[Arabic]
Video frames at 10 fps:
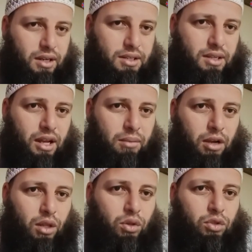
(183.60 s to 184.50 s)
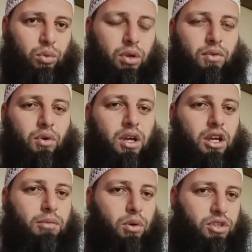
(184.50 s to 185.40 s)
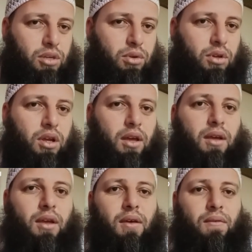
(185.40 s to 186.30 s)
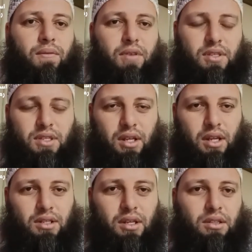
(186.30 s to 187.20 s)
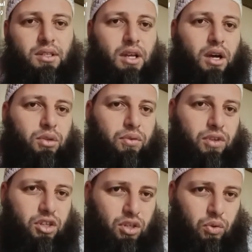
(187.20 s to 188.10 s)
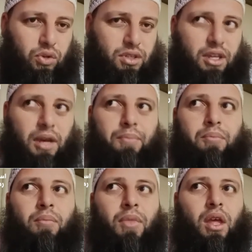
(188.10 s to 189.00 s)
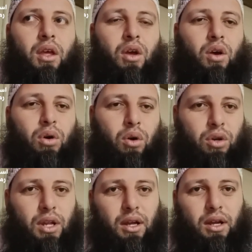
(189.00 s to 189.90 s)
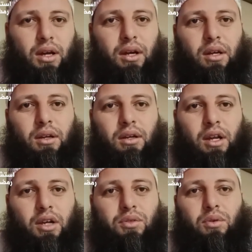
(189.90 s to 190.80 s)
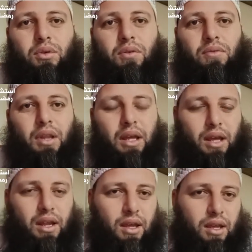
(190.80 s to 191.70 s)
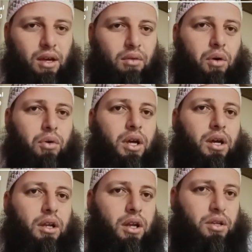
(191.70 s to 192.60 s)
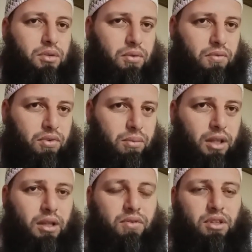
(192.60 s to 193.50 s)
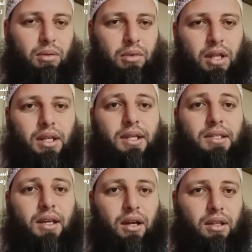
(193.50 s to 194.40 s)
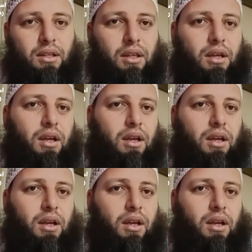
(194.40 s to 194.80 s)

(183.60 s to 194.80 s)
ننسى الأمراض العضوية فهناك موسم في السنة يتساقط فيه شعر النساء وهناك نقص في الخلايا وهناك نقص في بعض الفيتامينات يتساقط